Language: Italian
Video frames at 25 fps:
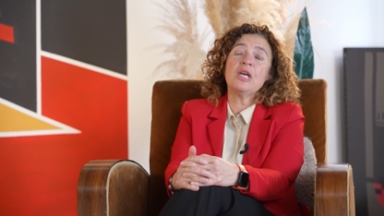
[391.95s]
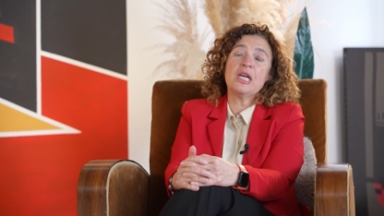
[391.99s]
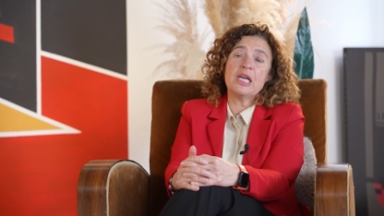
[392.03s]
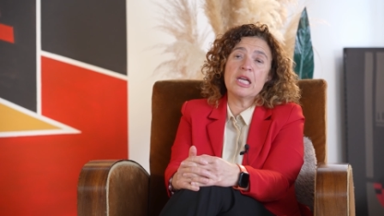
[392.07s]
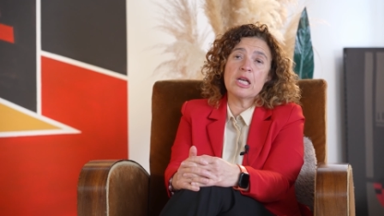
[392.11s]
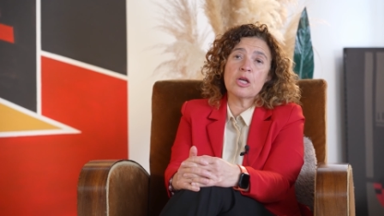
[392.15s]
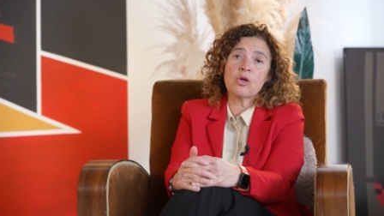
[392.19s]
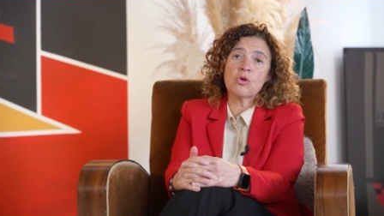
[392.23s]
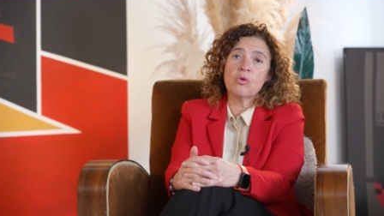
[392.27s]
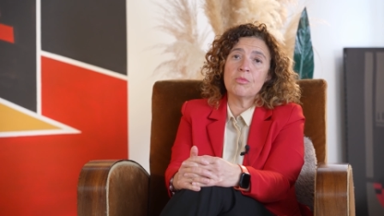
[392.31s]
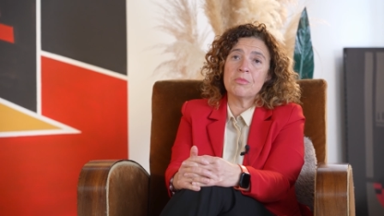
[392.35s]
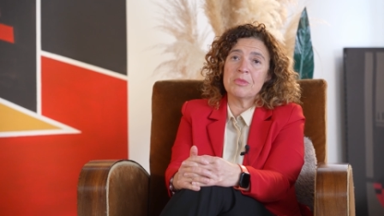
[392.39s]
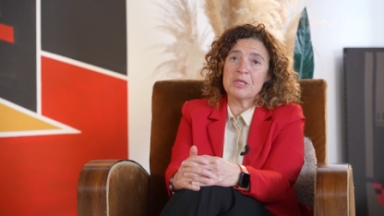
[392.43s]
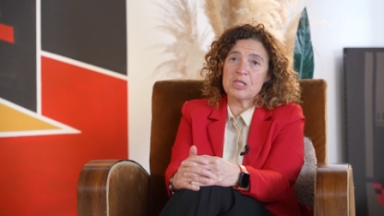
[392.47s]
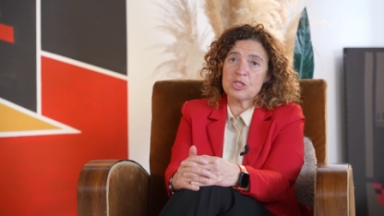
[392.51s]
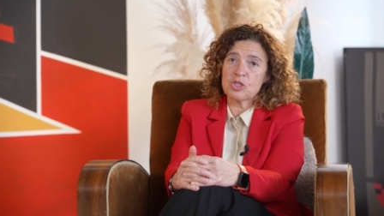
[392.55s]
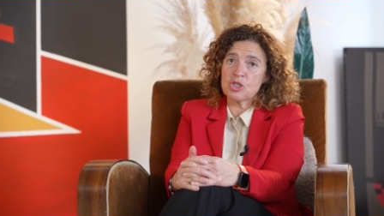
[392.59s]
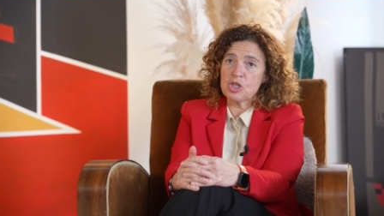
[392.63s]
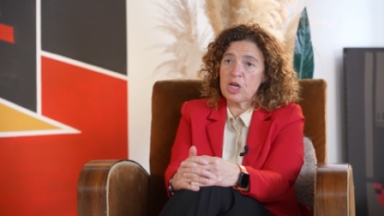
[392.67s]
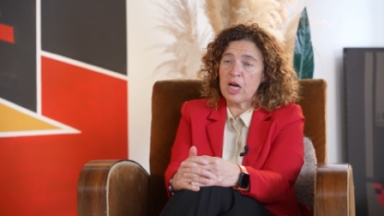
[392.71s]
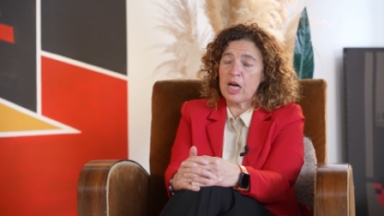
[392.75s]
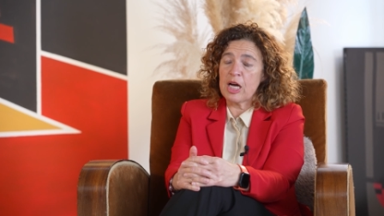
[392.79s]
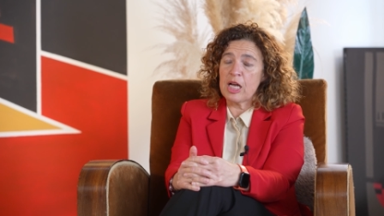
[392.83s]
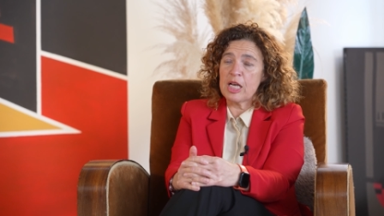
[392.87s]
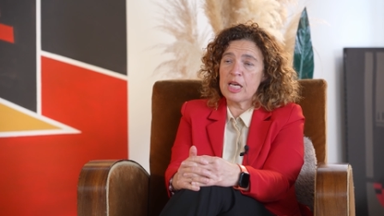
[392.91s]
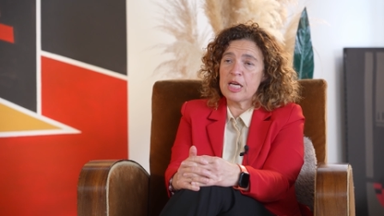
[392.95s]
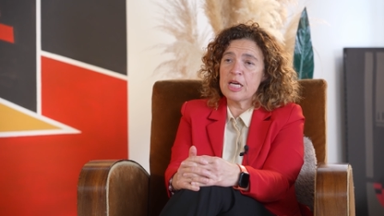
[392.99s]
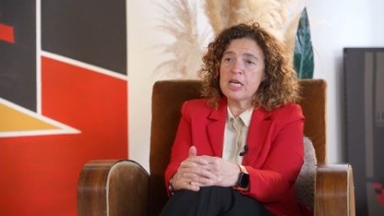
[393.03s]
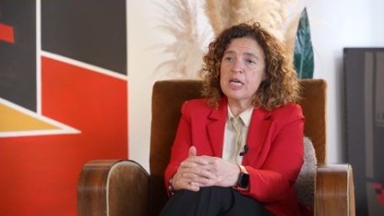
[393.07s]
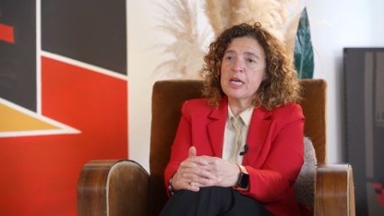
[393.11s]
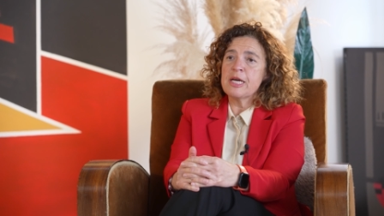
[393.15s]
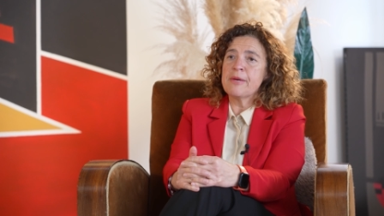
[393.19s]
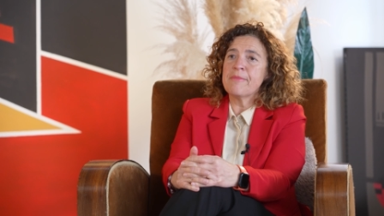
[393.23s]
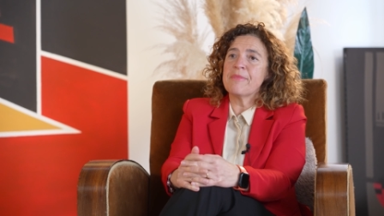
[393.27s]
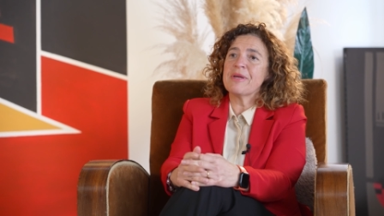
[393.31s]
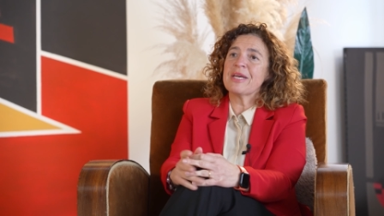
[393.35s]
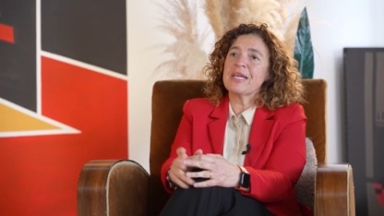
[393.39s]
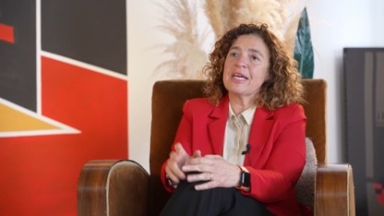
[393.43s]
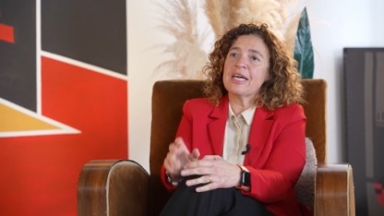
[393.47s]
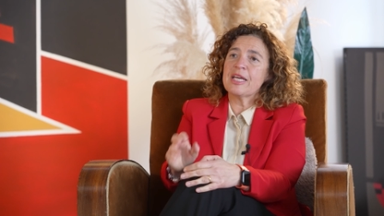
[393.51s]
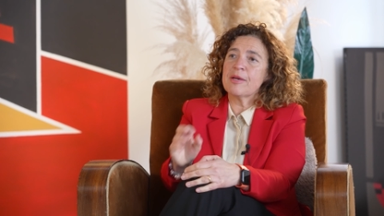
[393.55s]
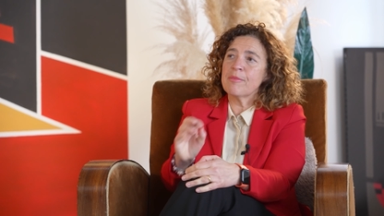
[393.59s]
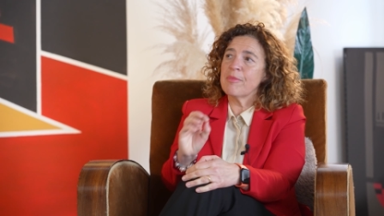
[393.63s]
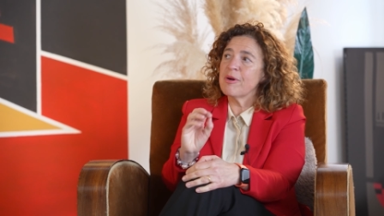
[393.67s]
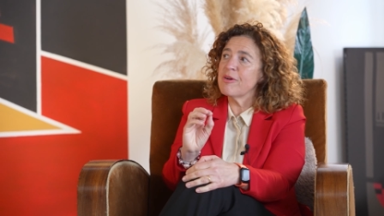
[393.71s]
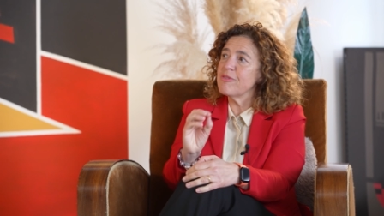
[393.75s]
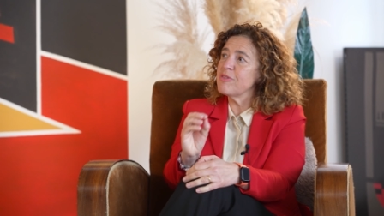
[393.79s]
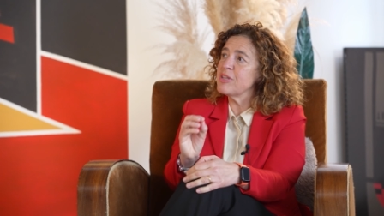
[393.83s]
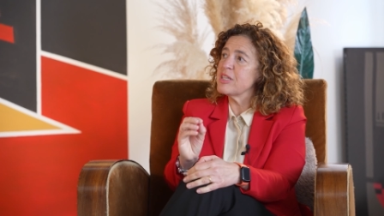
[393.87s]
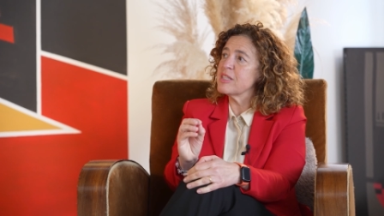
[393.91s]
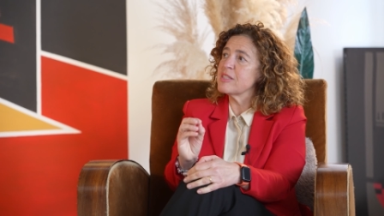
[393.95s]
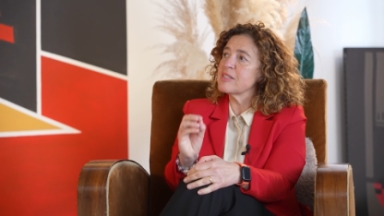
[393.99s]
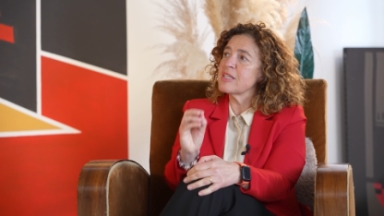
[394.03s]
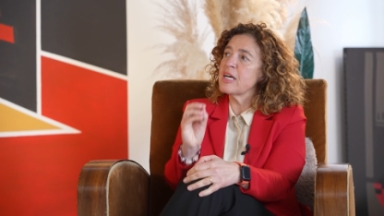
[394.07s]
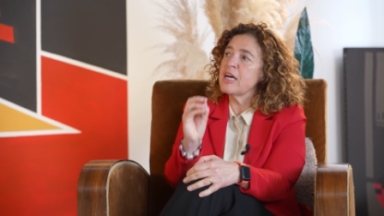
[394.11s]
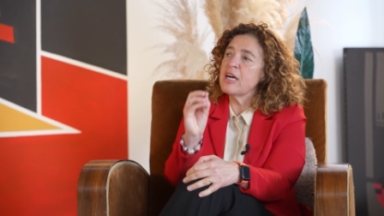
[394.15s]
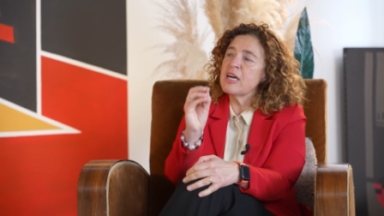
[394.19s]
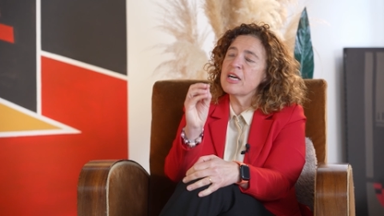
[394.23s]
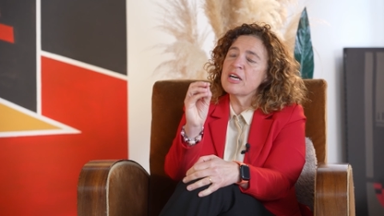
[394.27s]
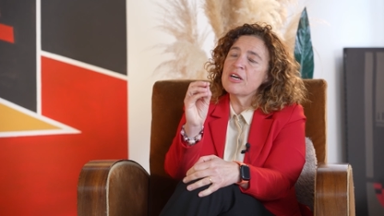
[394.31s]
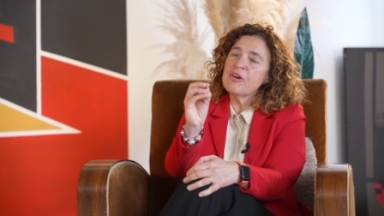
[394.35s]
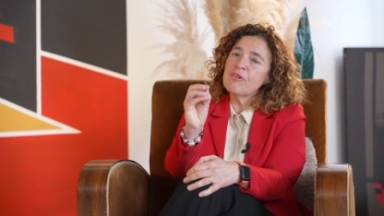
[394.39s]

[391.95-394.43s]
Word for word: e il commerciale perché Erba Vita